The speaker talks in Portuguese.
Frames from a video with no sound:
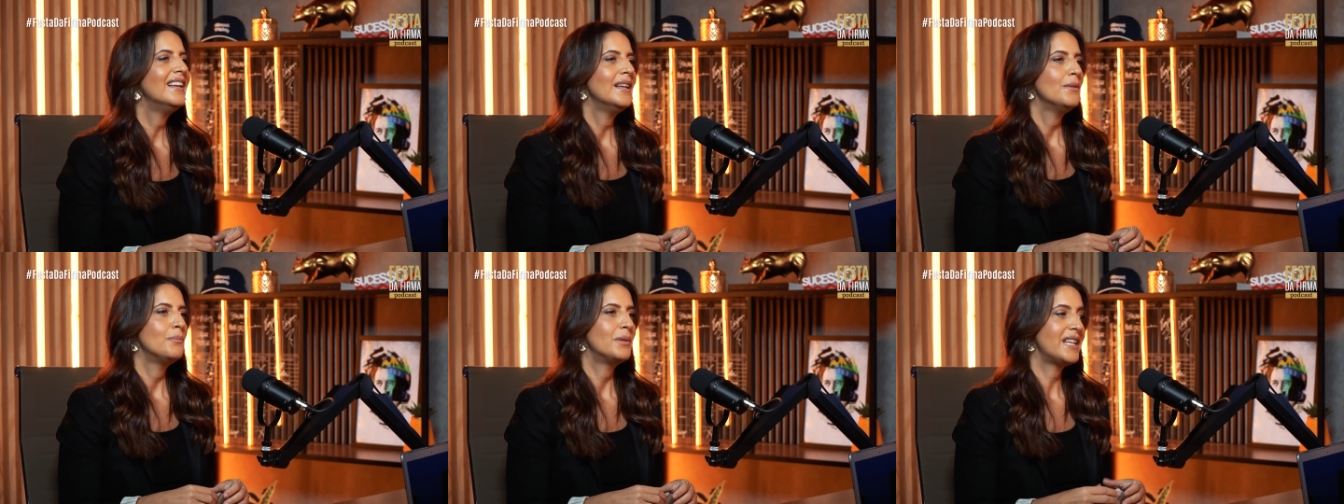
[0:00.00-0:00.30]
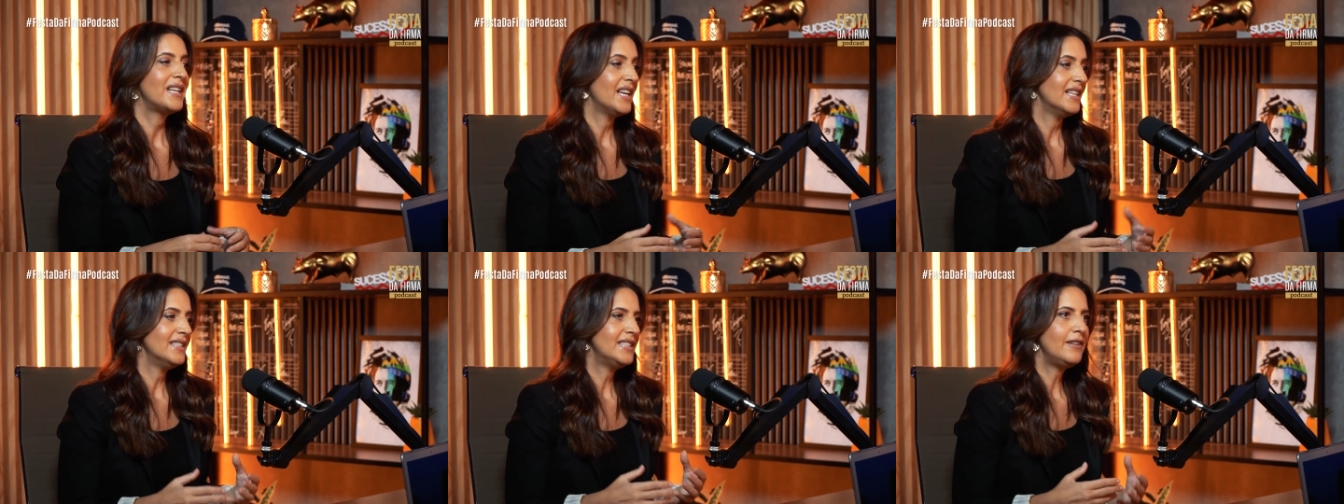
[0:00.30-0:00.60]

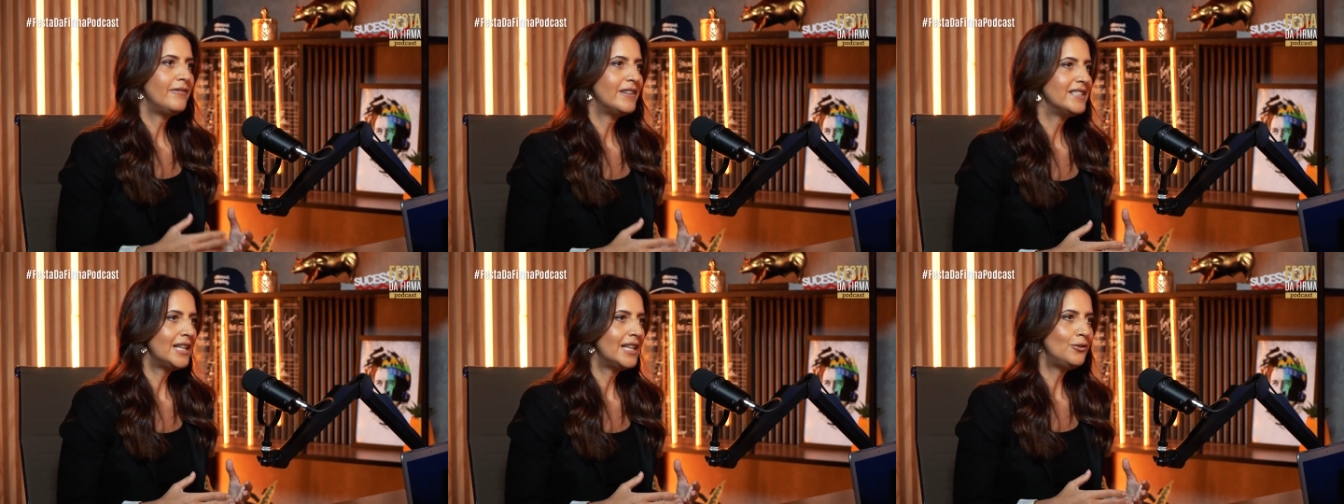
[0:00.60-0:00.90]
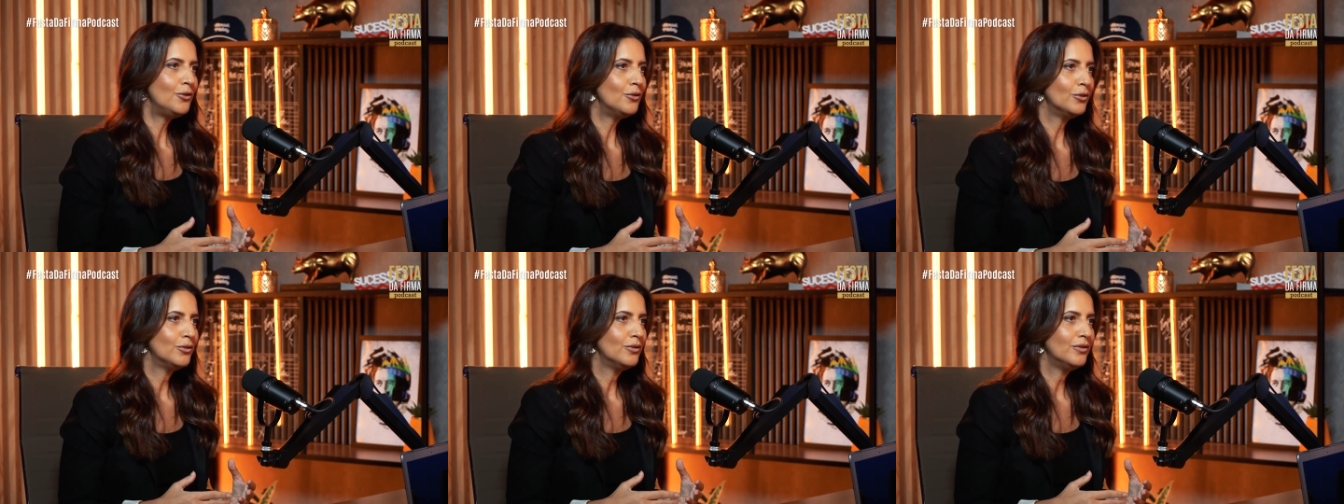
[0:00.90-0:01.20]
Porque antes ele fazia
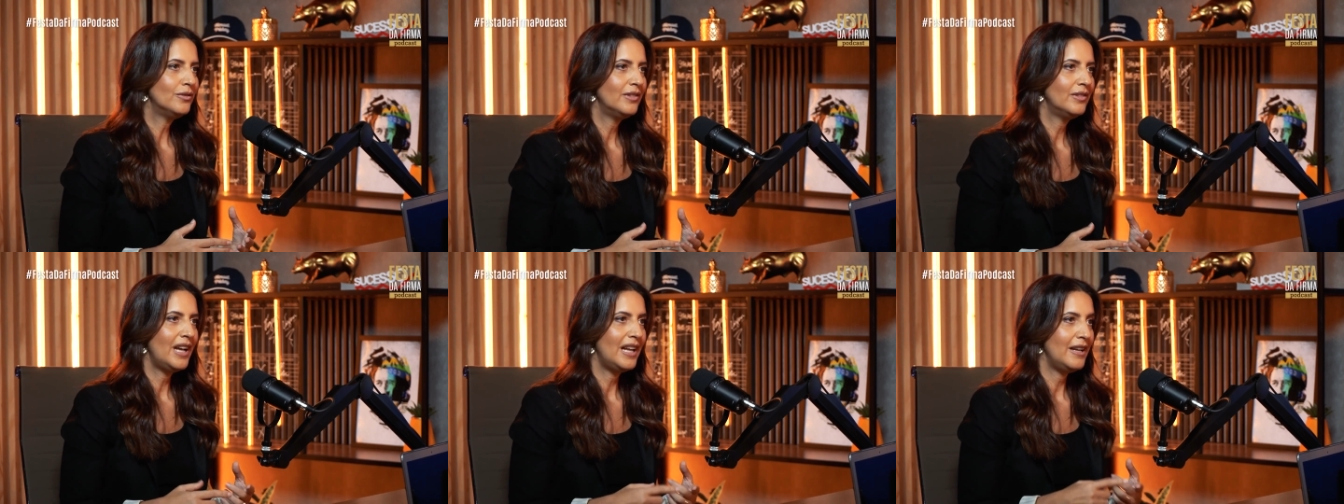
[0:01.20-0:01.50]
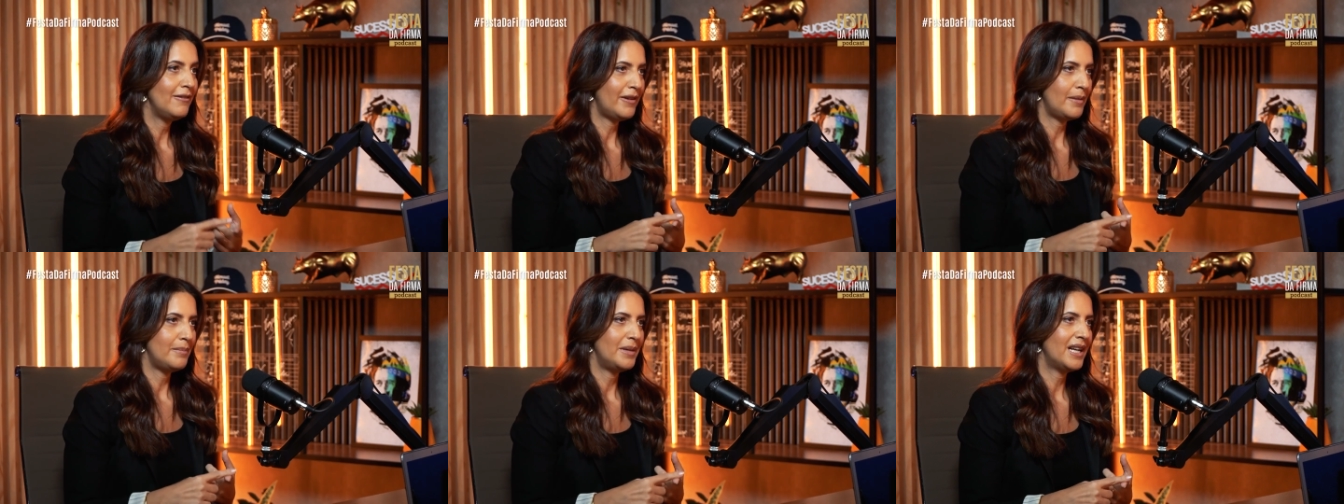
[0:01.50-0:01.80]
tudo. Ele
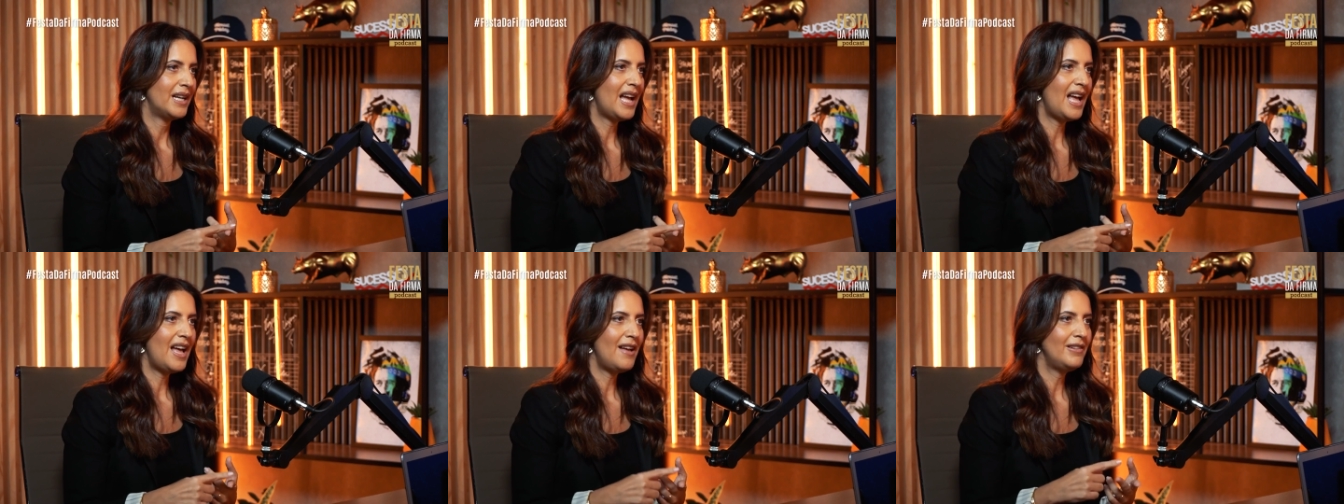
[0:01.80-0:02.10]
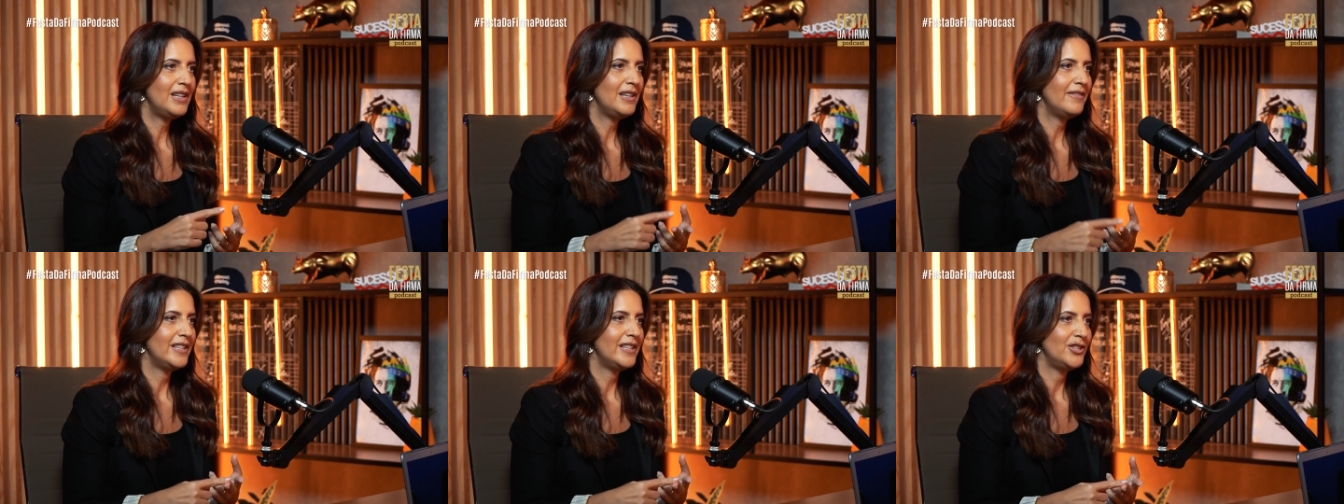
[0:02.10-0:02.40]
fabricava,
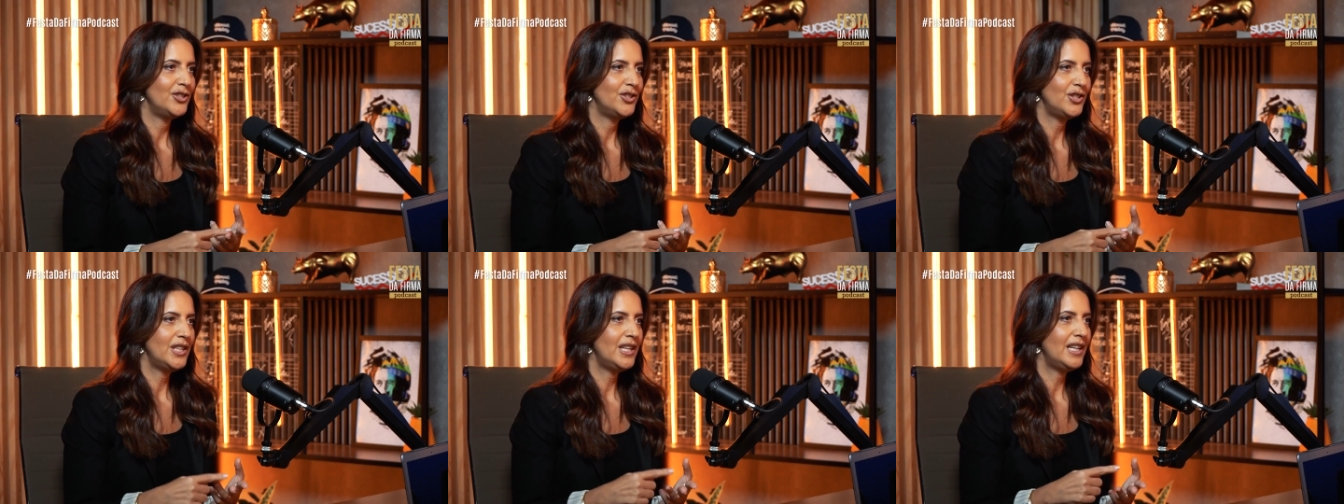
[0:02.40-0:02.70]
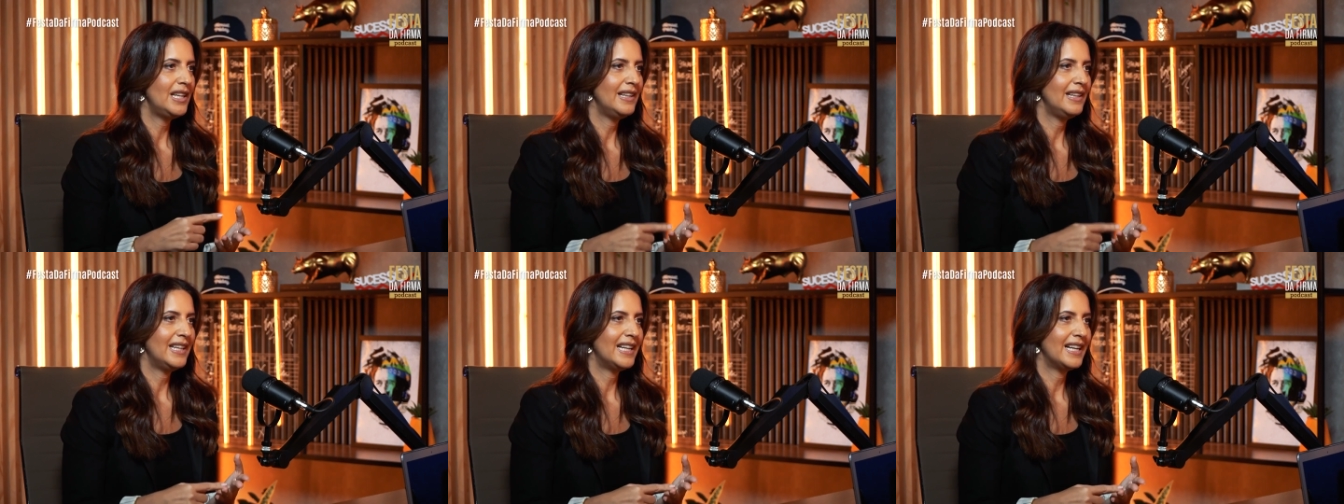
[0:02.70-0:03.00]
ele vendia,
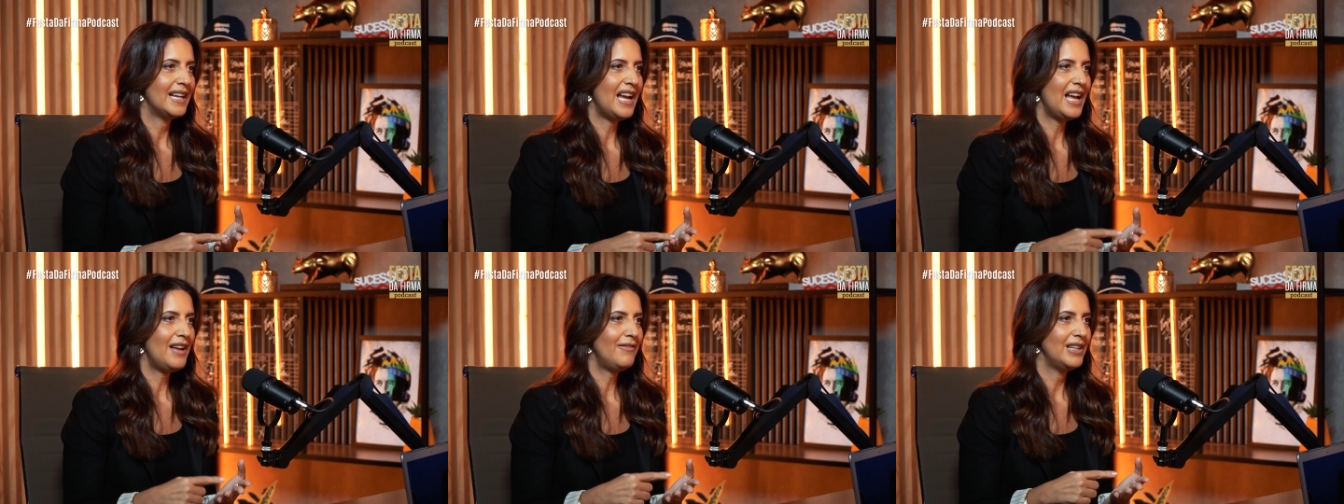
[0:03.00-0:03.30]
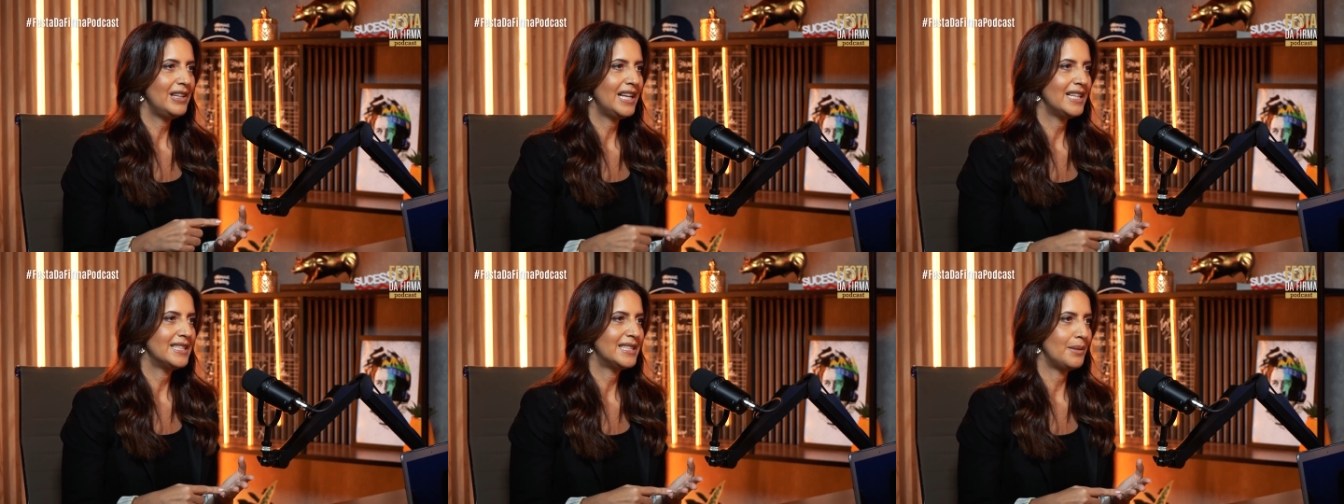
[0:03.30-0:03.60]
ele entregava,
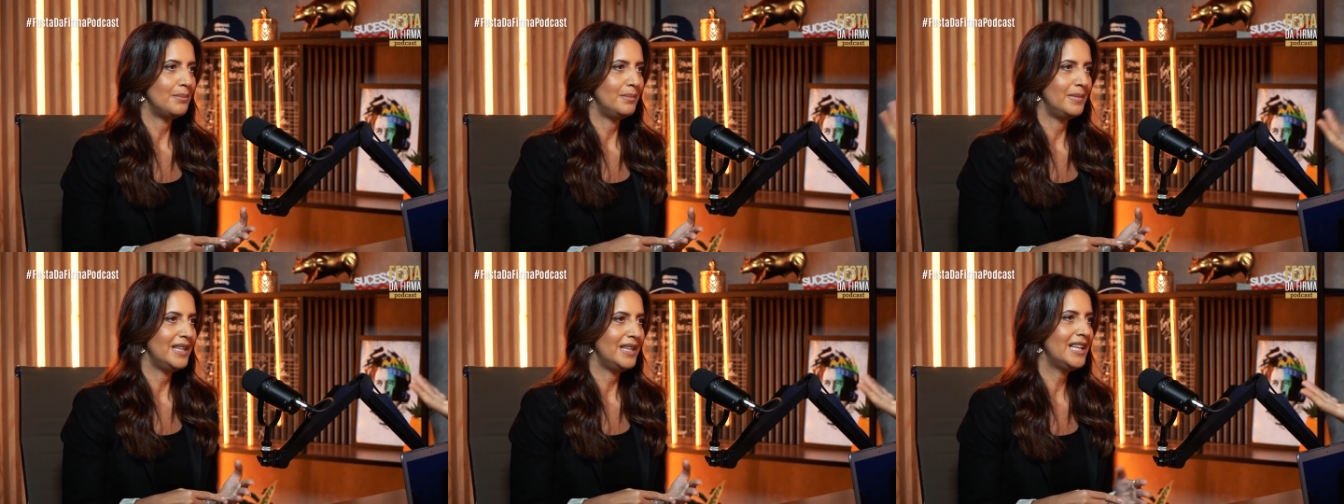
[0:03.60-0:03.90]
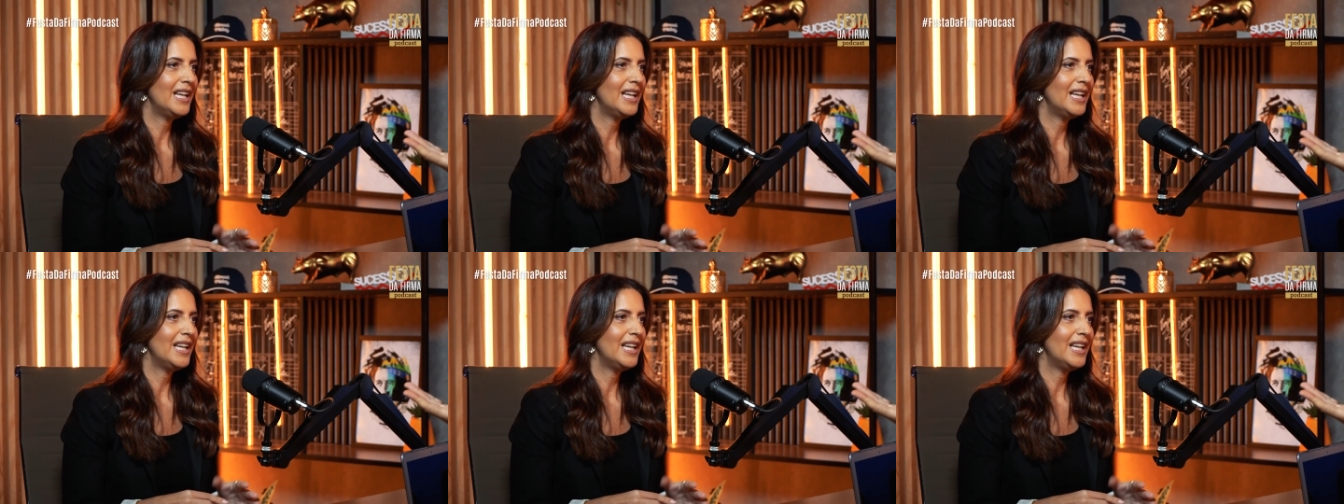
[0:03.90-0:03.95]
ele ah, é, recebia.